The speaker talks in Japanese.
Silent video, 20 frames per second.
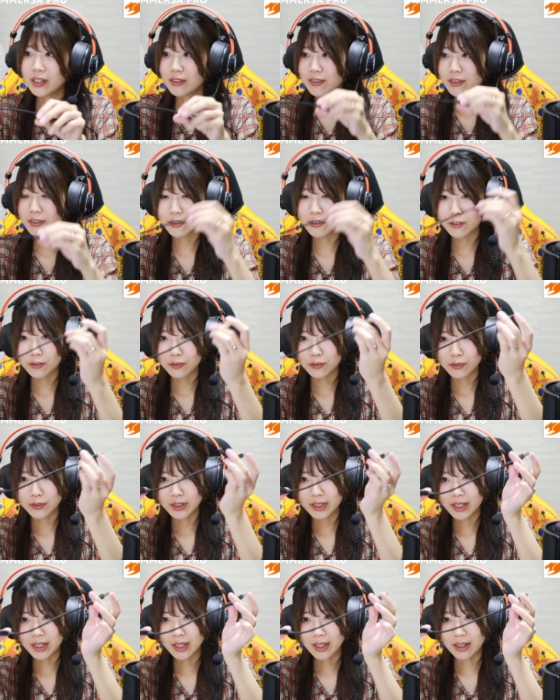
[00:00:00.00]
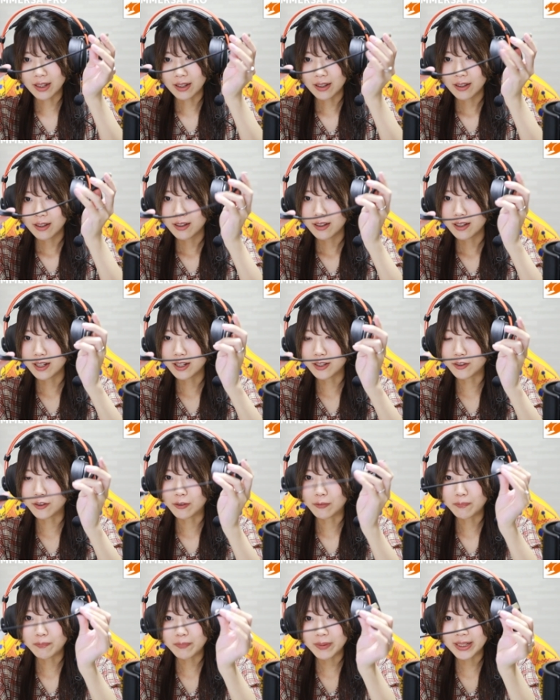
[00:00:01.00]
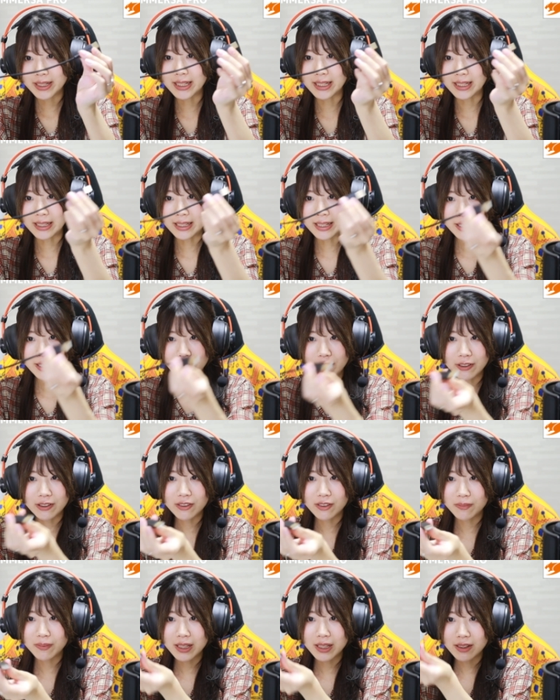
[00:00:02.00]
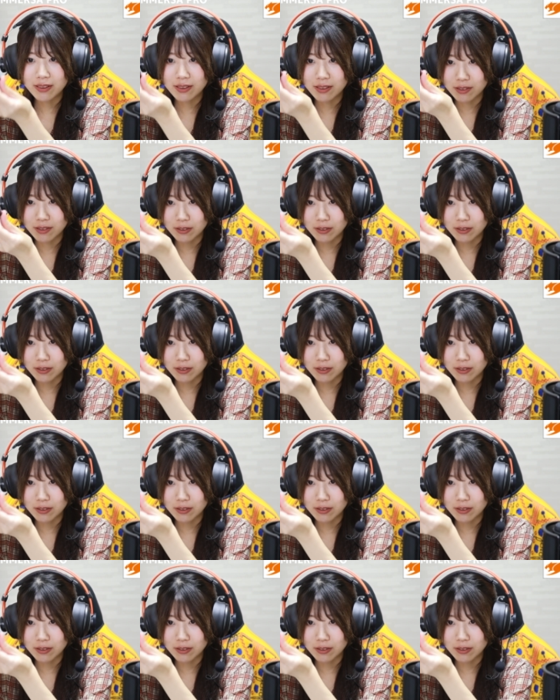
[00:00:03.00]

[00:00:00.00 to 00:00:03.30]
接続して PC に USB で接